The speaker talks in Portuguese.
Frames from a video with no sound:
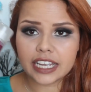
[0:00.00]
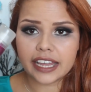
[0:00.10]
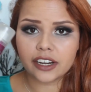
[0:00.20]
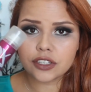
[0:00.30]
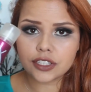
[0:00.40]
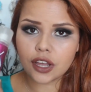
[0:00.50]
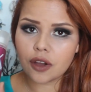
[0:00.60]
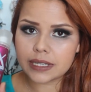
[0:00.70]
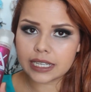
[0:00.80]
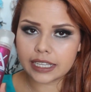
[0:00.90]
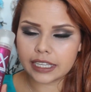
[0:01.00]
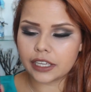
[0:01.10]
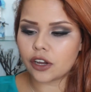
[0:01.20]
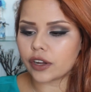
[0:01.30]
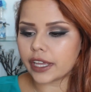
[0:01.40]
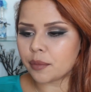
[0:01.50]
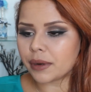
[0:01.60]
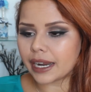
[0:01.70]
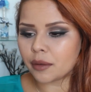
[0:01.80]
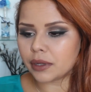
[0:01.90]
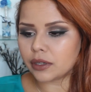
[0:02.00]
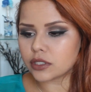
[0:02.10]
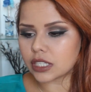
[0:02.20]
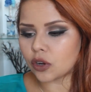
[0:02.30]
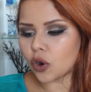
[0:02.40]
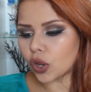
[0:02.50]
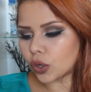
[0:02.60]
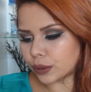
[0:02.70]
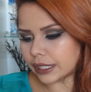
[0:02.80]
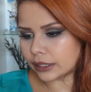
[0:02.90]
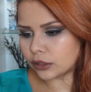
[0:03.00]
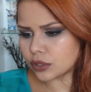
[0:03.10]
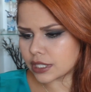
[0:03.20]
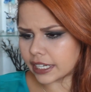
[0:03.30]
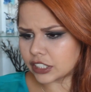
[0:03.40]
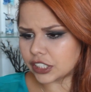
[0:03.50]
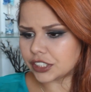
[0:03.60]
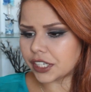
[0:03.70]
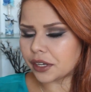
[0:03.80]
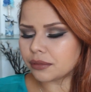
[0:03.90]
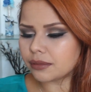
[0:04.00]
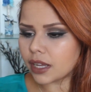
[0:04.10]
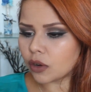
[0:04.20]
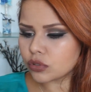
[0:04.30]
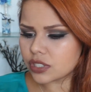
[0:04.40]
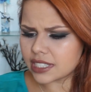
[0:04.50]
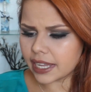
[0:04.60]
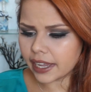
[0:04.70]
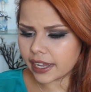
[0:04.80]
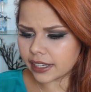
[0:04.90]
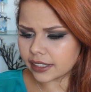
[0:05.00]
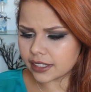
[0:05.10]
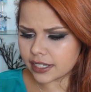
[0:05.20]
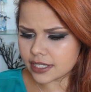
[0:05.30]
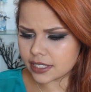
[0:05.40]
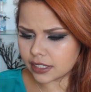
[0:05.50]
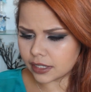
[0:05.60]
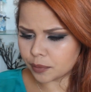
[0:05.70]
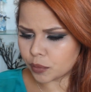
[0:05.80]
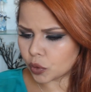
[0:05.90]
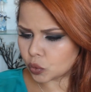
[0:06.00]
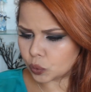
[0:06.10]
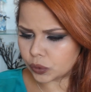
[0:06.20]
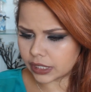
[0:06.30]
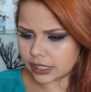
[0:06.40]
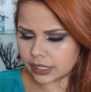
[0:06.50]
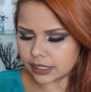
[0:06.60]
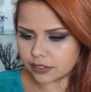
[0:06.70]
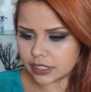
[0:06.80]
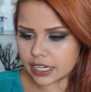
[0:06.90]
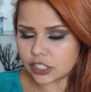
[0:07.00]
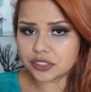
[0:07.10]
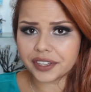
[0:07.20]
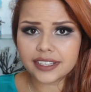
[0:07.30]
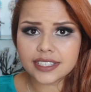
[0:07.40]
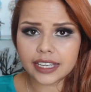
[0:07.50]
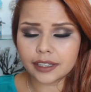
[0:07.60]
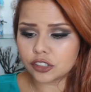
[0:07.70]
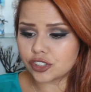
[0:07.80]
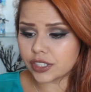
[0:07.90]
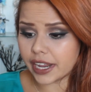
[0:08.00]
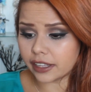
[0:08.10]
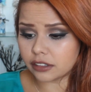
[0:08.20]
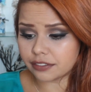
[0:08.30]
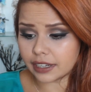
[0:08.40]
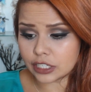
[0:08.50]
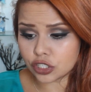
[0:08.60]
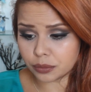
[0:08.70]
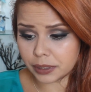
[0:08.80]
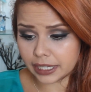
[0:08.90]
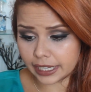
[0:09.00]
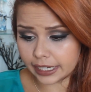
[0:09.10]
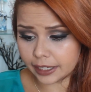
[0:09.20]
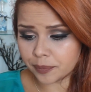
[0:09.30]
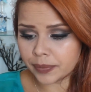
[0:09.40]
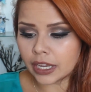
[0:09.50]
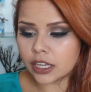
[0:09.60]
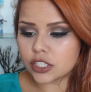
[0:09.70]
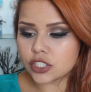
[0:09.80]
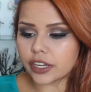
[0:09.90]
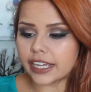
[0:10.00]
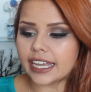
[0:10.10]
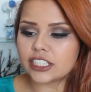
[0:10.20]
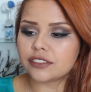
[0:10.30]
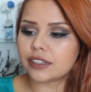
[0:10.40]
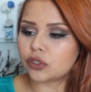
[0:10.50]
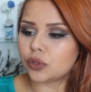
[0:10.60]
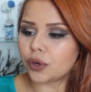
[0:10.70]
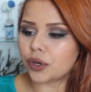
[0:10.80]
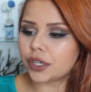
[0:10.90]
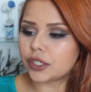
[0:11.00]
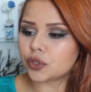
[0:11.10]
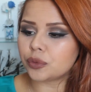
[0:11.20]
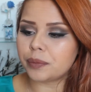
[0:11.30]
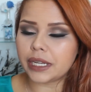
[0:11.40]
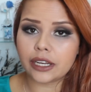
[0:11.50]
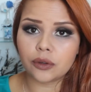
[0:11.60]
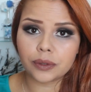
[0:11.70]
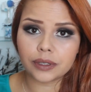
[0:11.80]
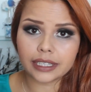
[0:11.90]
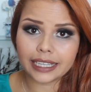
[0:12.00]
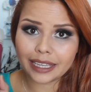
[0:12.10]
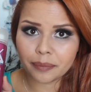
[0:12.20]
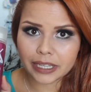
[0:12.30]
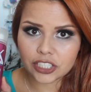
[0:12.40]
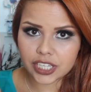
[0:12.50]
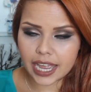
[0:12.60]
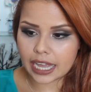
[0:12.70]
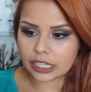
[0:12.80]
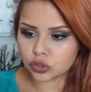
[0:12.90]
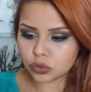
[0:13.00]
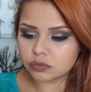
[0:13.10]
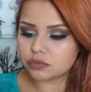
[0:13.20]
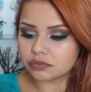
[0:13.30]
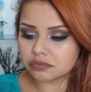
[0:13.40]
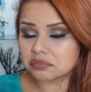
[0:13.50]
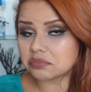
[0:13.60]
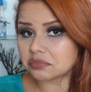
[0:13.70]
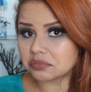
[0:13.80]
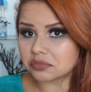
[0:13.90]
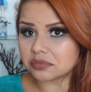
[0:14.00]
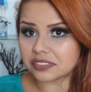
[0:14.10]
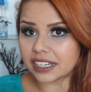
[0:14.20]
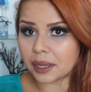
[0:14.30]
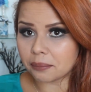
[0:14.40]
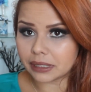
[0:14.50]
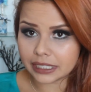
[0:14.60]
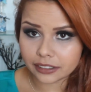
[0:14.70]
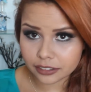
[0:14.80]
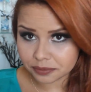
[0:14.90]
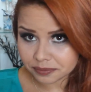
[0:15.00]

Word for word: aerosol aqui, ó, que é pra cabelos coloridos, né, gente? Eu não usei ainda esse produto aqui, na verdade eu nem sei direito falar sobre ele. Só que ele é ativador do brilho imediato. Falar em brilho.